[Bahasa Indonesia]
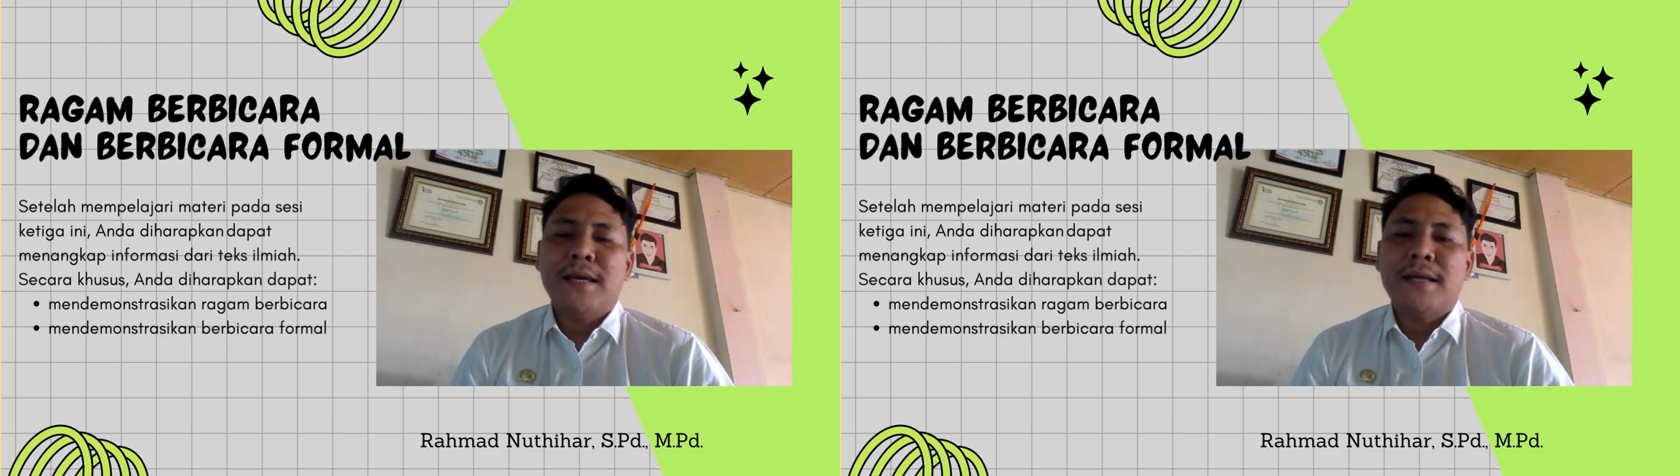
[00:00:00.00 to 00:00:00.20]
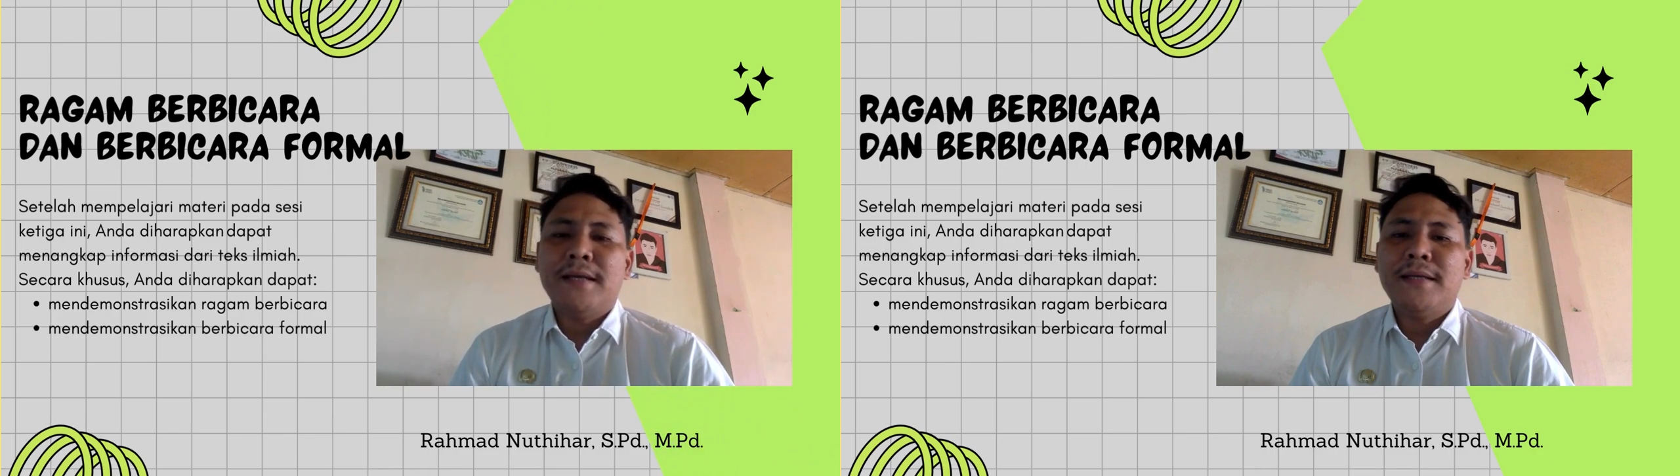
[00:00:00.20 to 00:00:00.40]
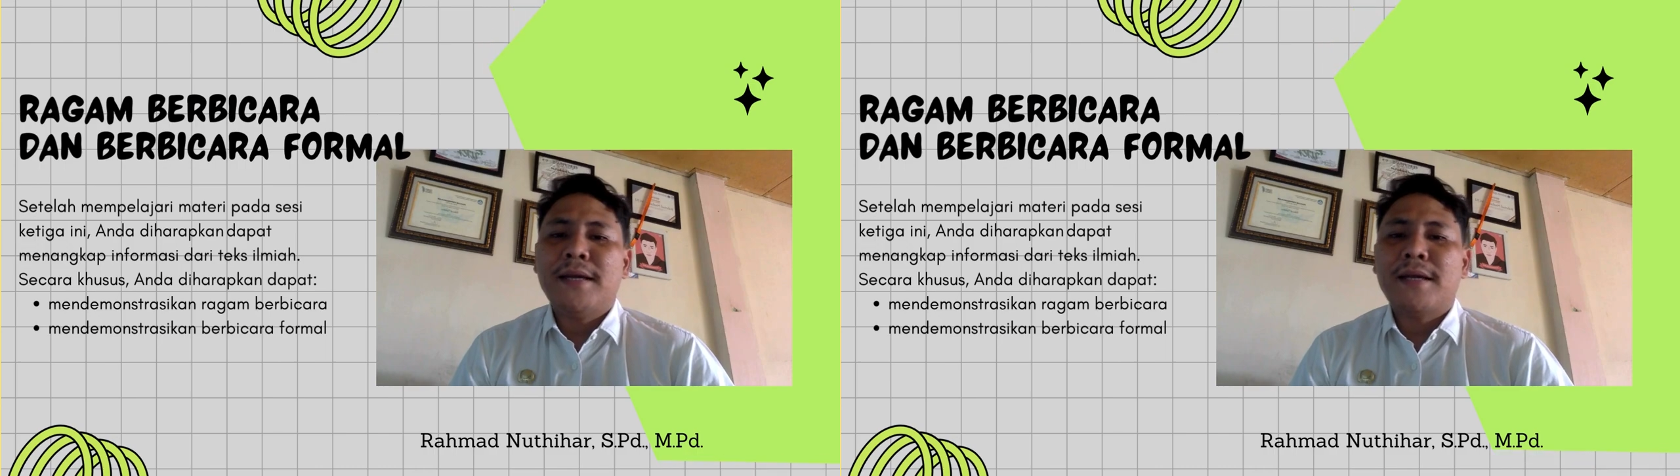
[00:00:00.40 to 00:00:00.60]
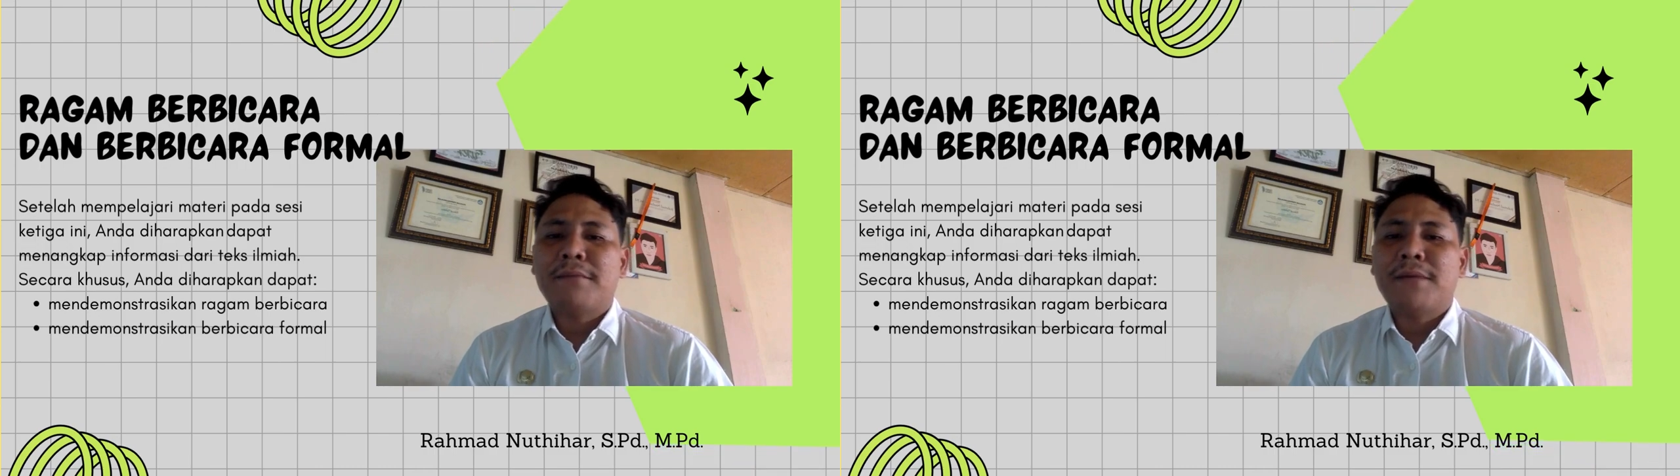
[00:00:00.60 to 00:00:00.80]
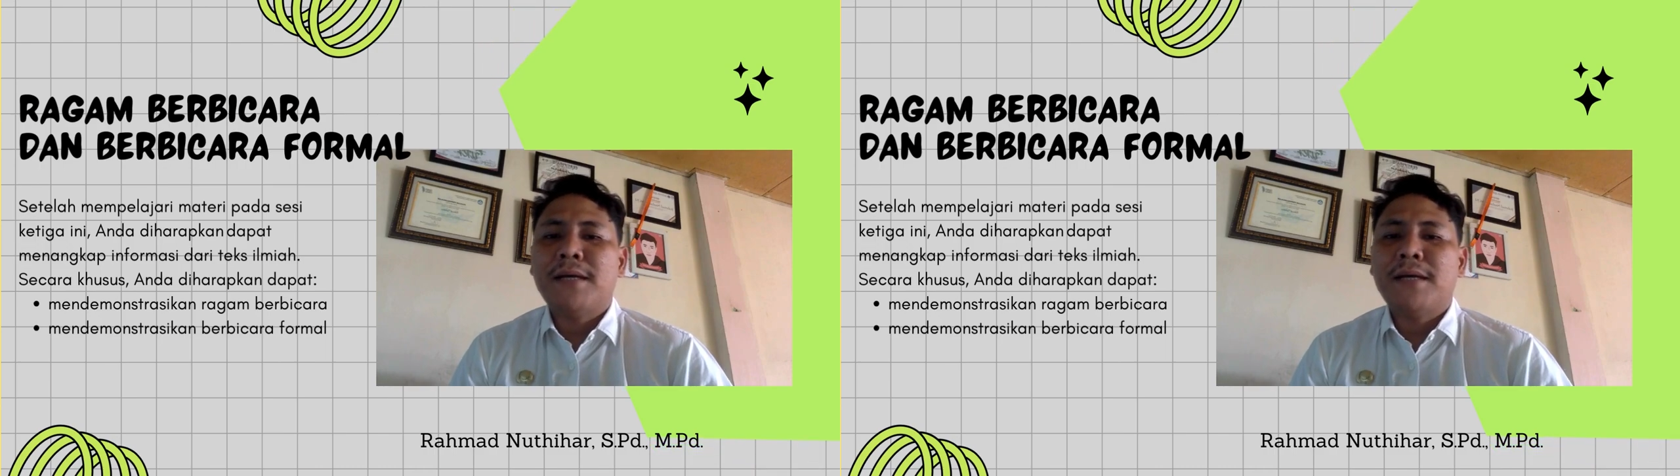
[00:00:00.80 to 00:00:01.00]
Anda
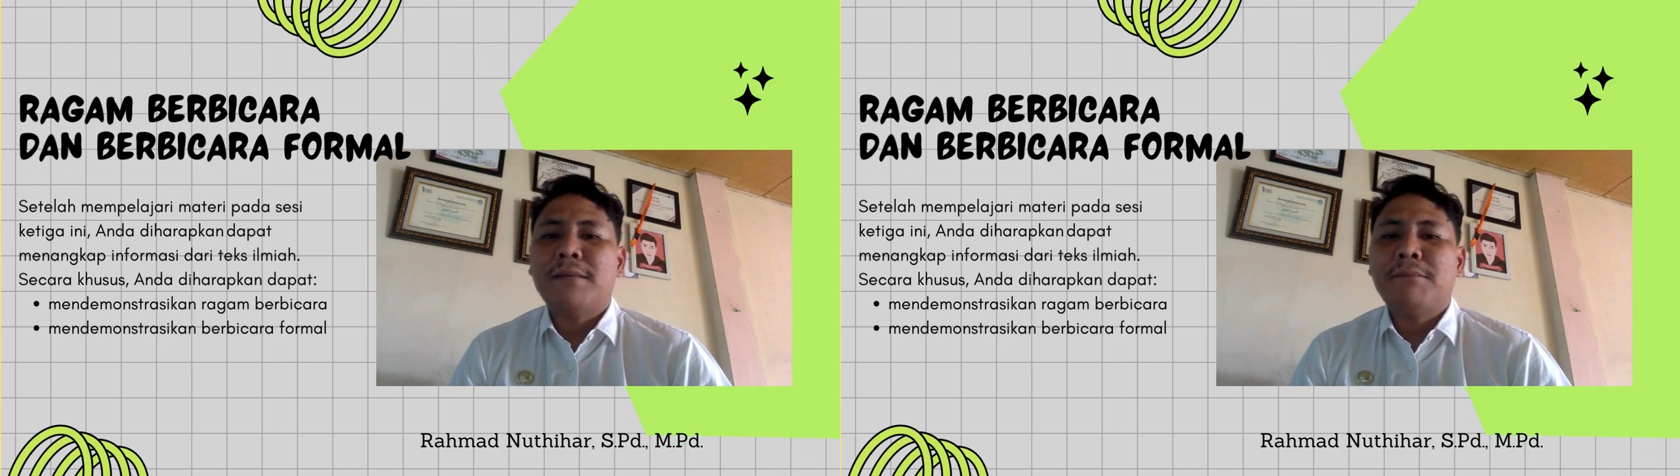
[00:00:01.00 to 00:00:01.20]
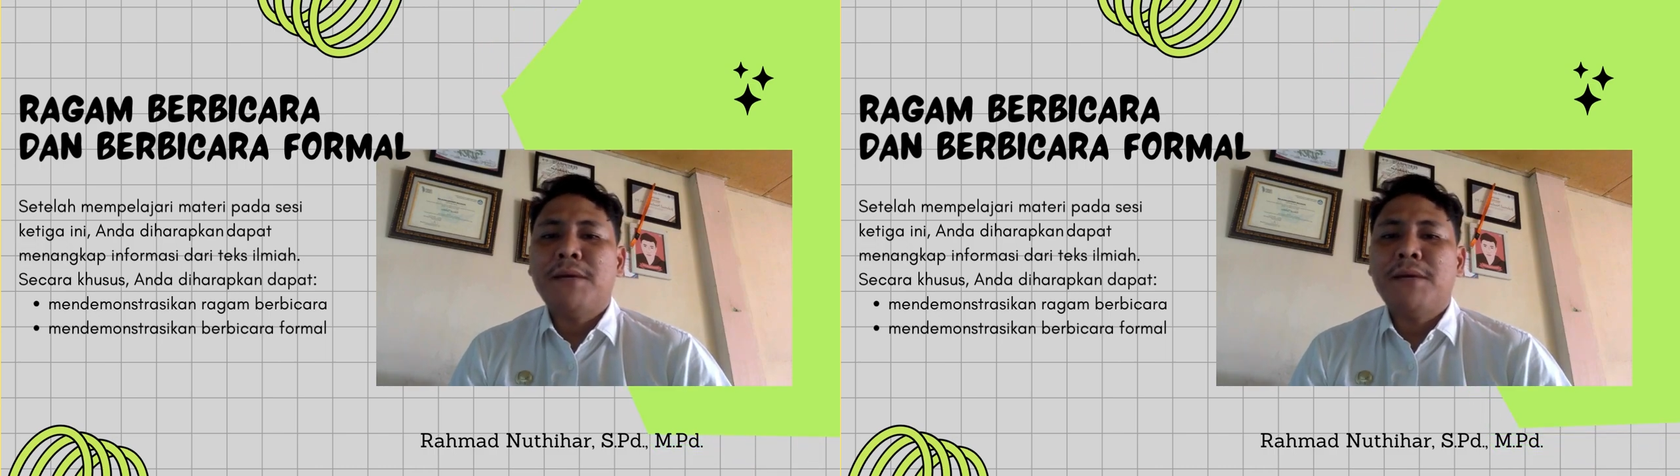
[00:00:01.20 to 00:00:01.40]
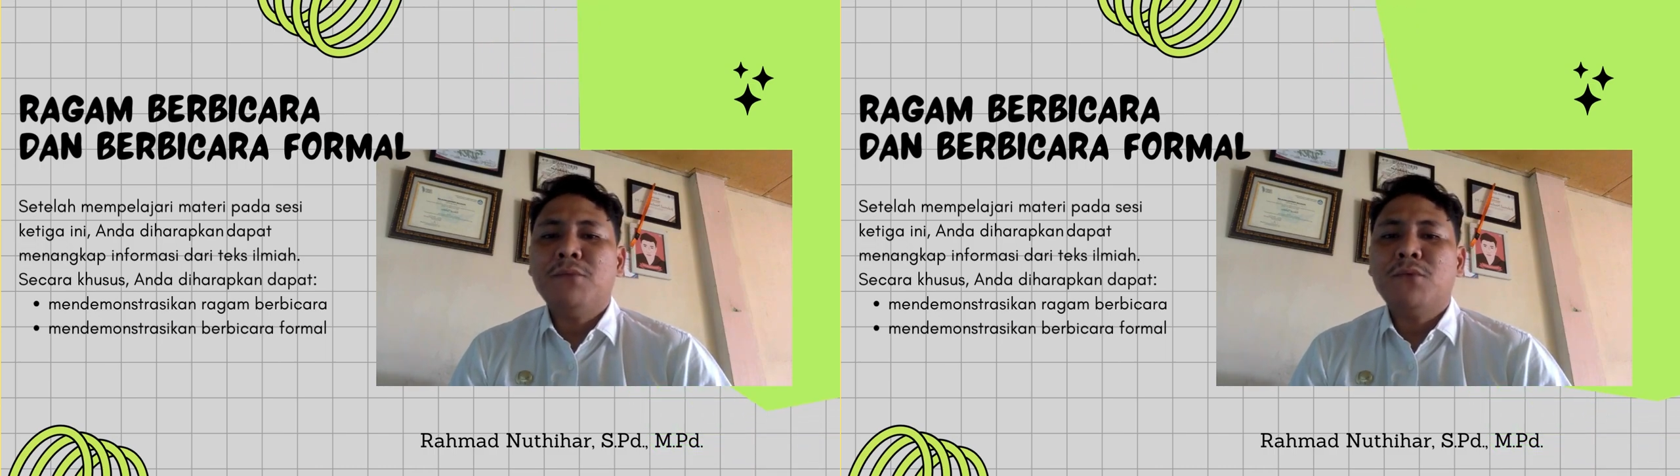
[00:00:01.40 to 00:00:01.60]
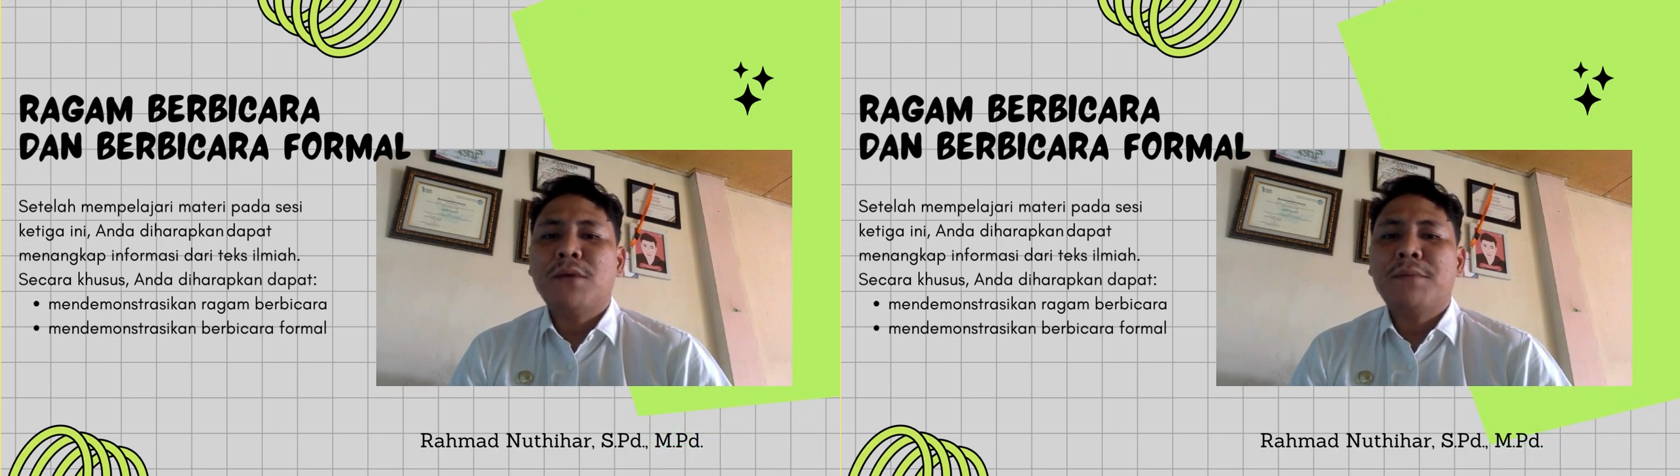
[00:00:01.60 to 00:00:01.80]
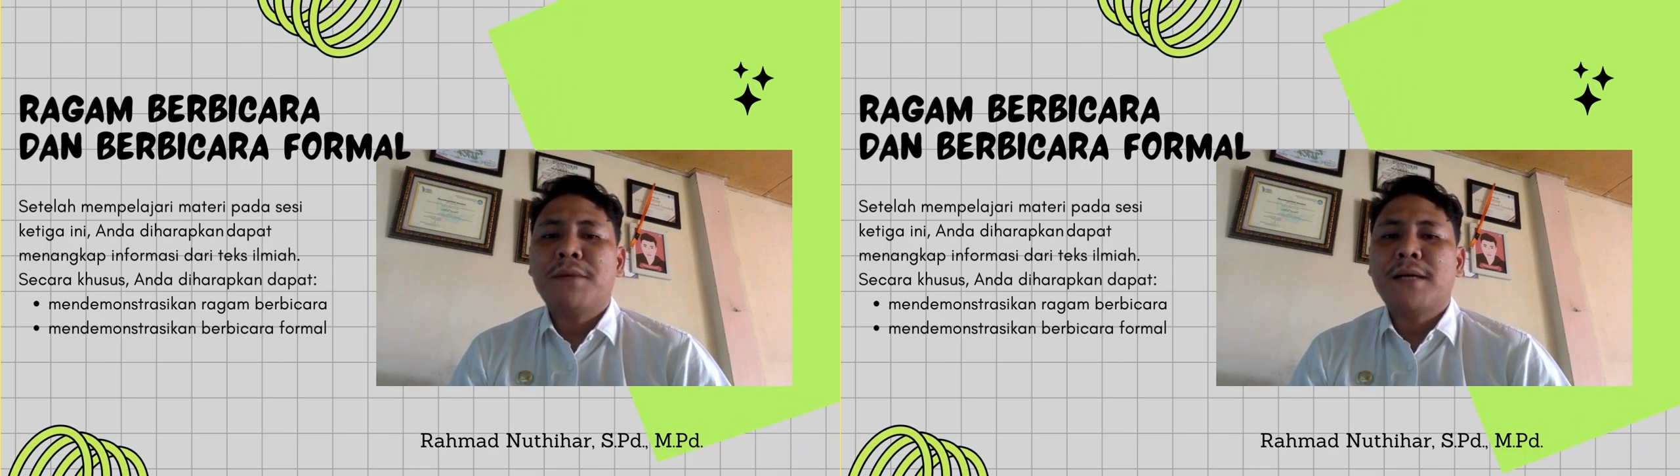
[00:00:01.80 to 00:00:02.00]
diharapkan dapat
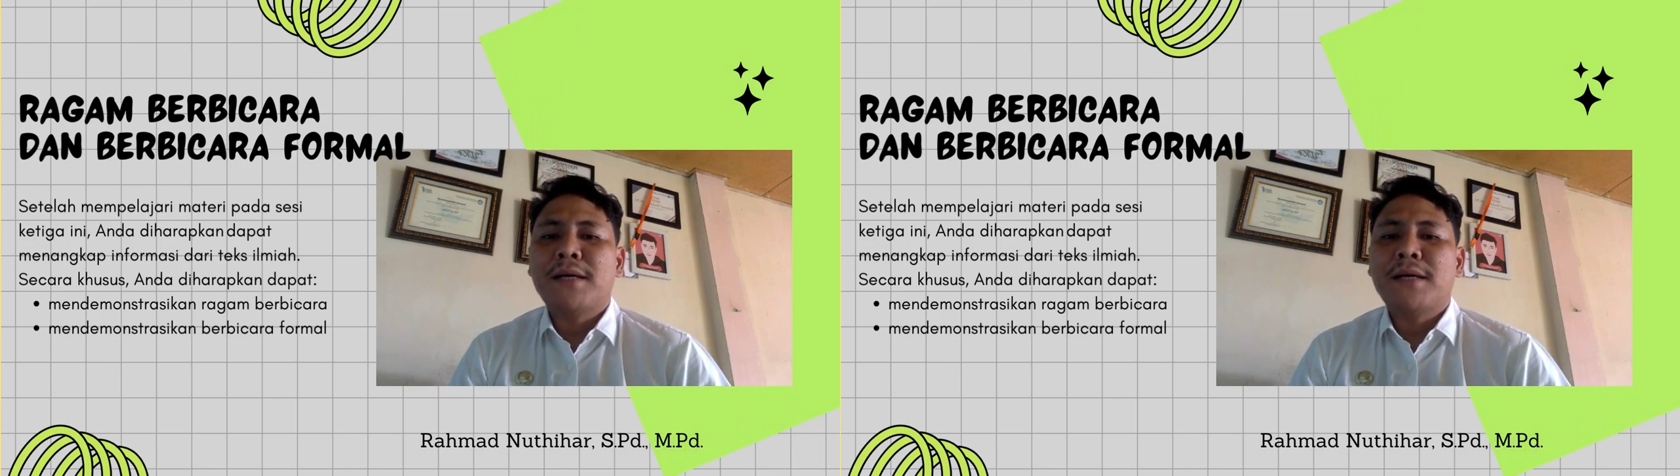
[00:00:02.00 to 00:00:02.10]
mengungkapkan